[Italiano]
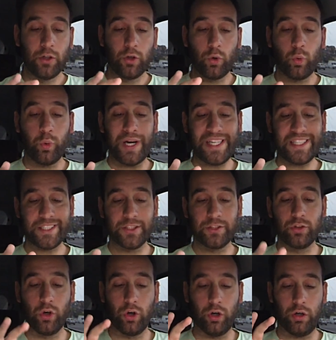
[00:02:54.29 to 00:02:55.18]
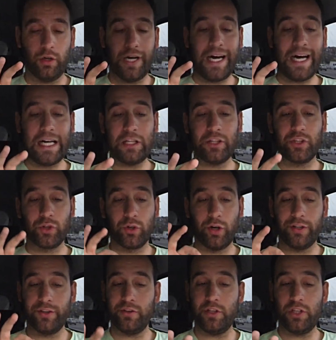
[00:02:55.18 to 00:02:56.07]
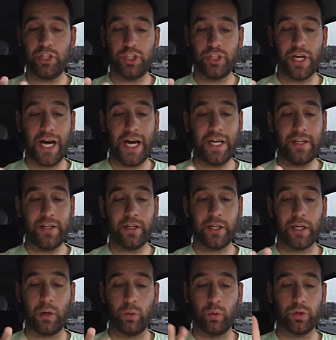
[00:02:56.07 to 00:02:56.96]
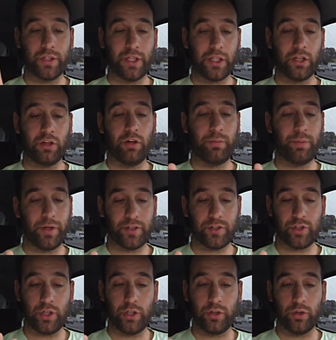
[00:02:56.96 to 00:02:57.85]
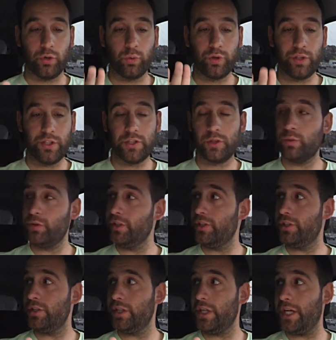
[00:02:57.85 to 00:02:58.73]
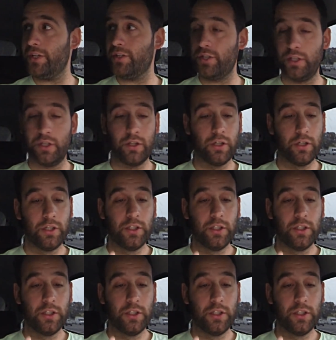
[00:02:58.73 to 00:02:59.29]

Questo altro Oddish Shiny che è un 89%, è un 15-15-10